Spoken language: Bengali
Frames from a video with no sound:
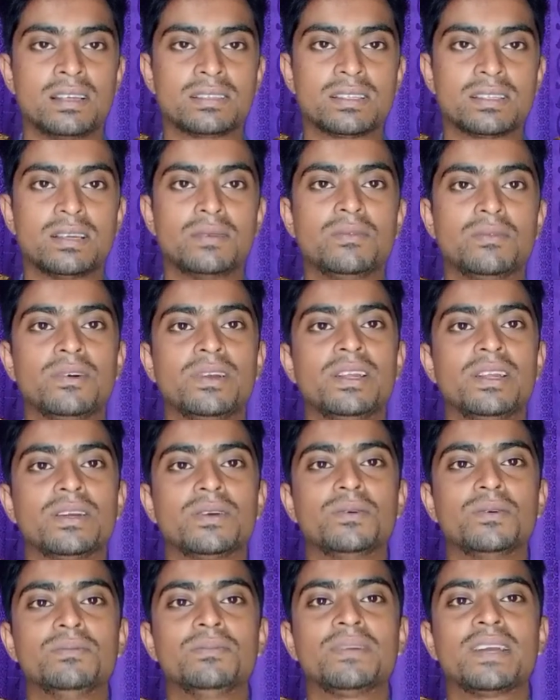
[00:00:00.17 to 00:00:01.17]
আসসালামু
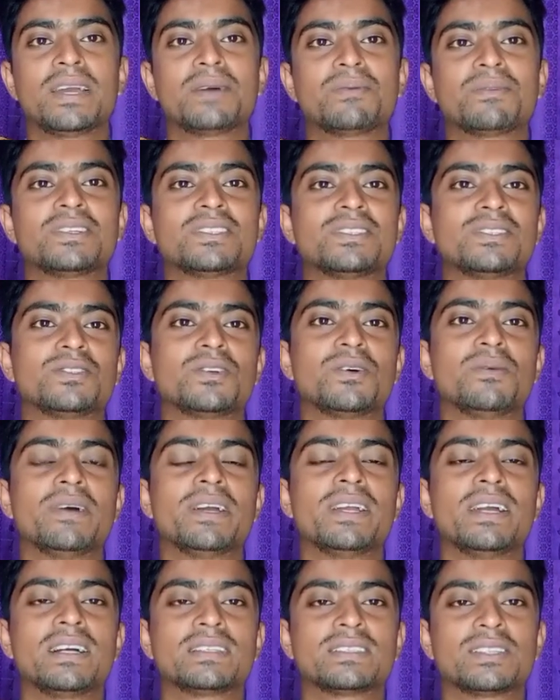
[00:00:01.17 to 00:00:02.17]
আলাইকুম কেমন আছেন
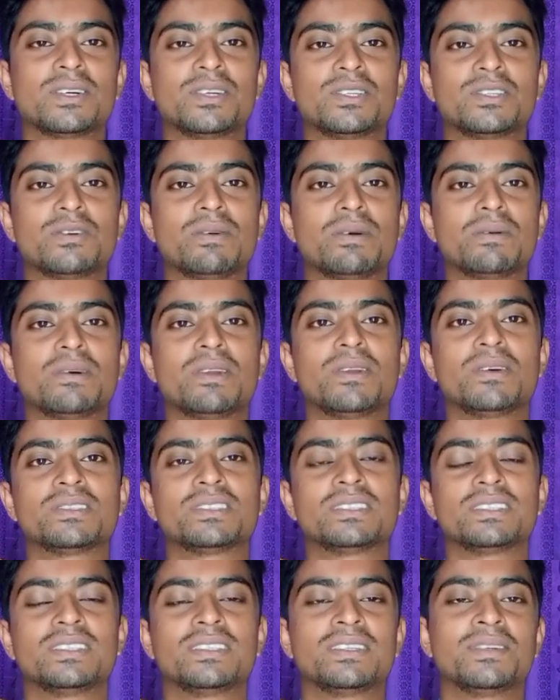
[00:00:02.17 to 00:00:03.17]
সবাই আশা করি সবাই ভালো
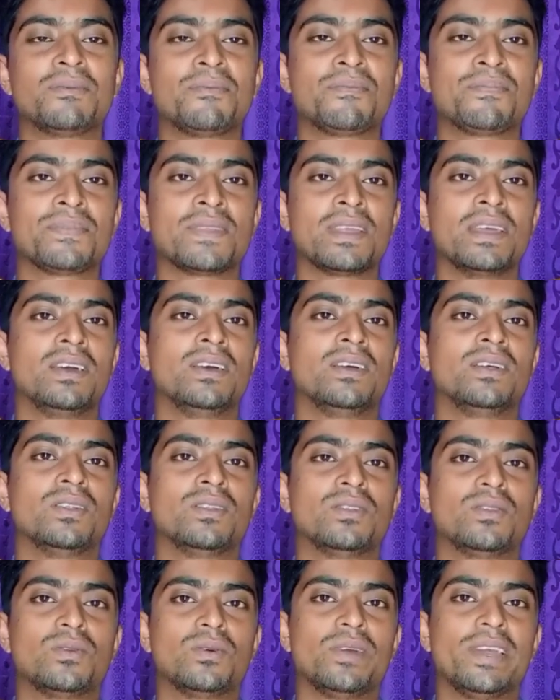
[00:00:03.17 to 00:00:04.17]
আছেন
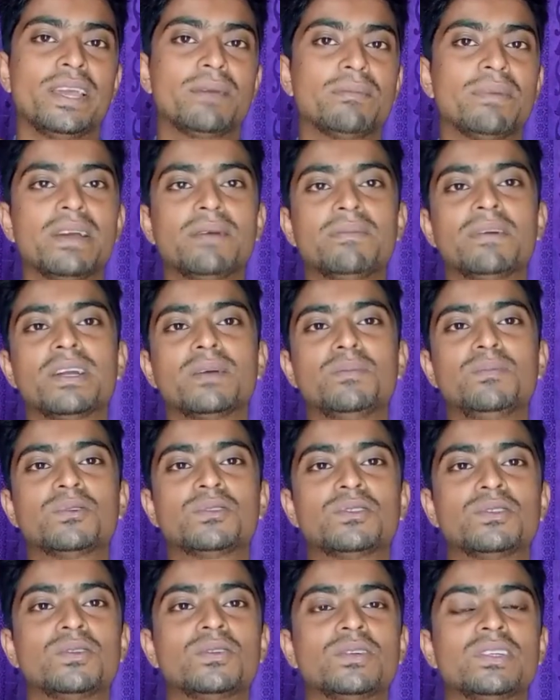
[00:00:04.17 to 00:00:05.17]
তো এক ভাই আমাকে
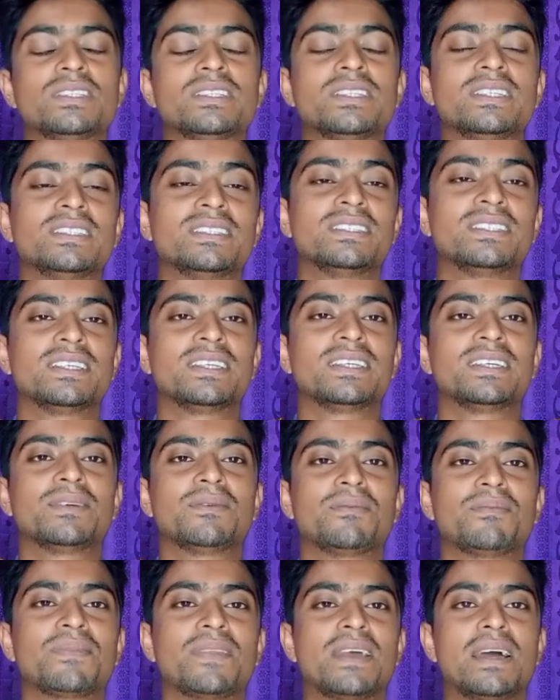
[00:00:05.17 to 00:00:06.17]
প্রশ্ন করেছেন যে
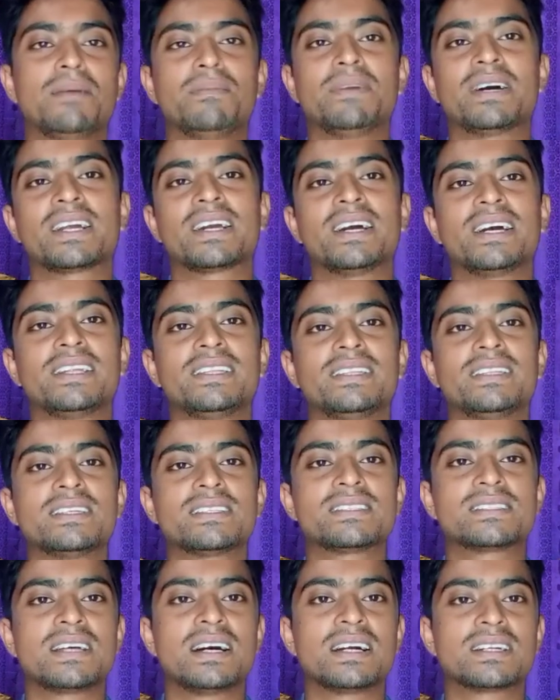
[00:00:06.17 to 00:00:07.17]
আমার গাড়িতে
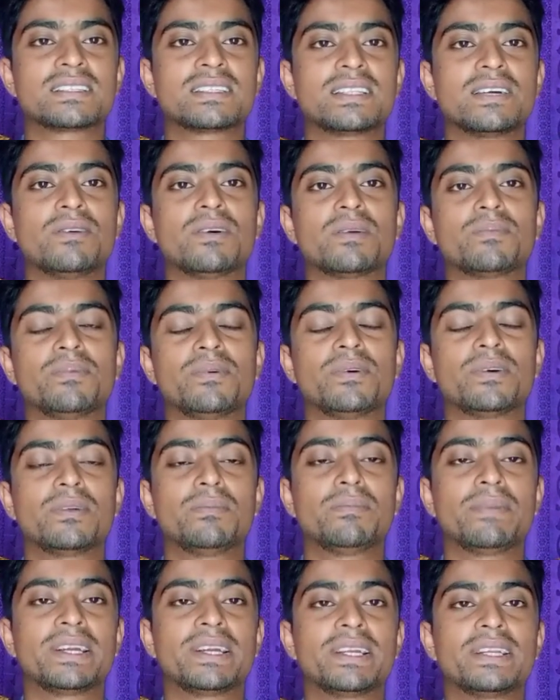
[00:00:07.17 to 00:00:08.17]
চার্জ দেওয়ার পর
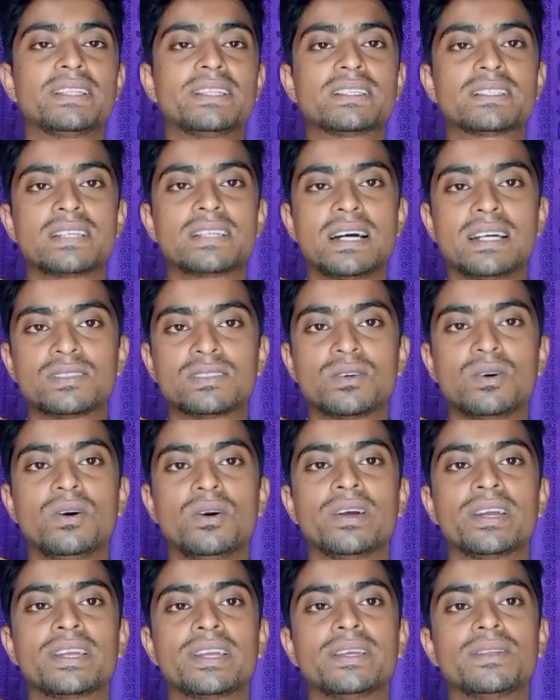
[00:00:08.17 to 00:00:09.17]
ব্যাটারিতে চার্জ
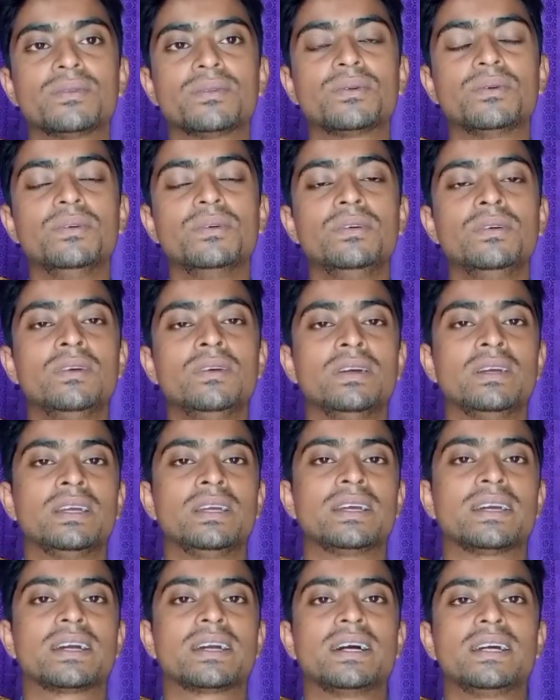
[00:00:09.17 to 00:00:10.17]
হয় কিন্তু
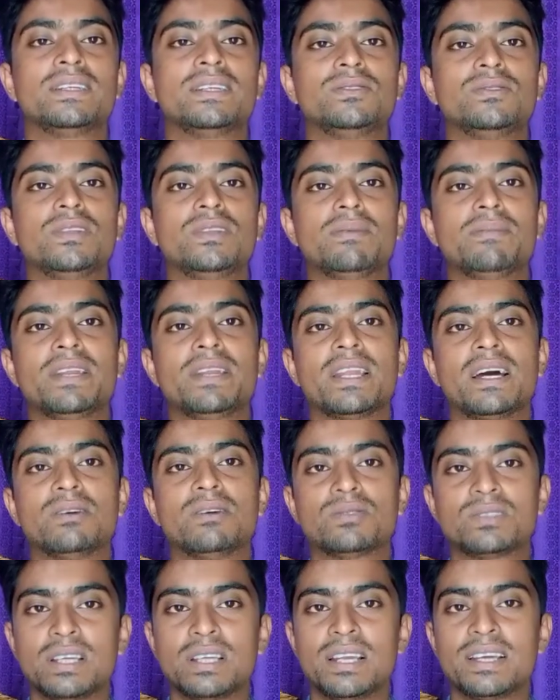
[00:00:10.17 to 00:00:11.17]
গাড়ি যদি আমি
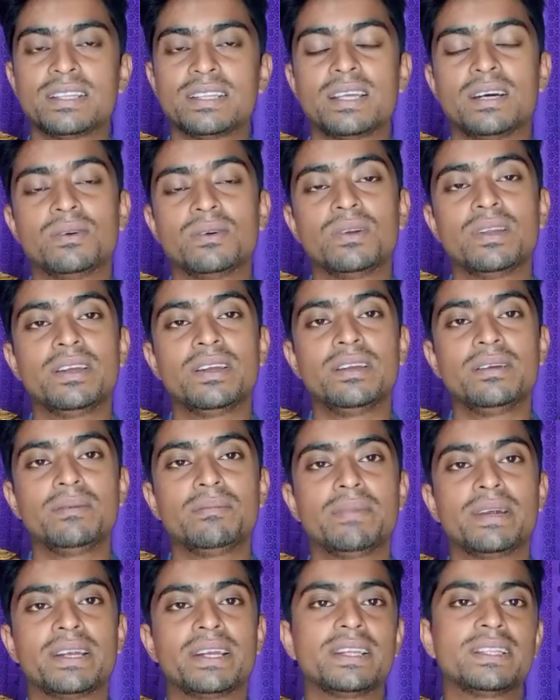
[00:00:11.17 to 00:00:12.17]
নাও চালাই তাহলে
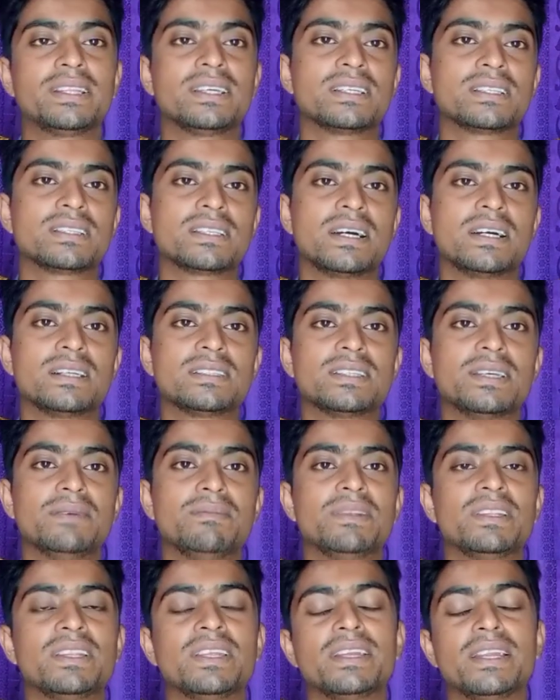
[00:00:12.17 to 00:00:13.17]
ব্যাটারি থেকে চার্জ
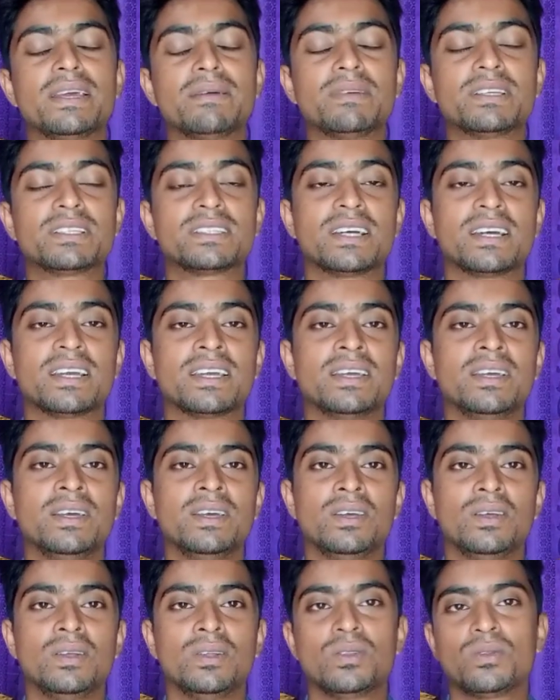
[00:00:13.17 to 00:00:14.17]
এমনিতেই নেমে যায়
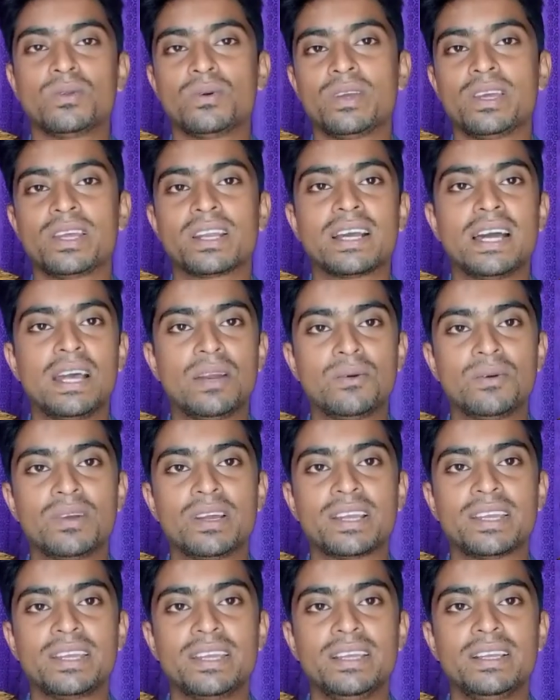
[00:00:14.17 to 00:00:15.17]
তো এর
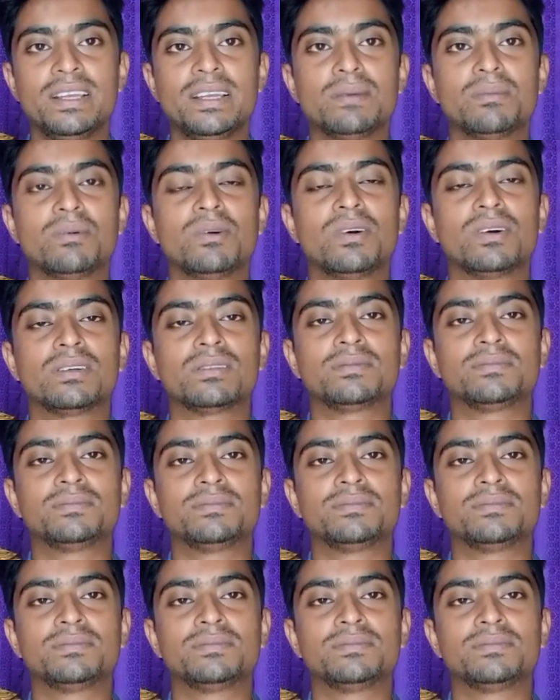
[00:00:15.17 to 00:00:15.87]
কারণটা কি এবং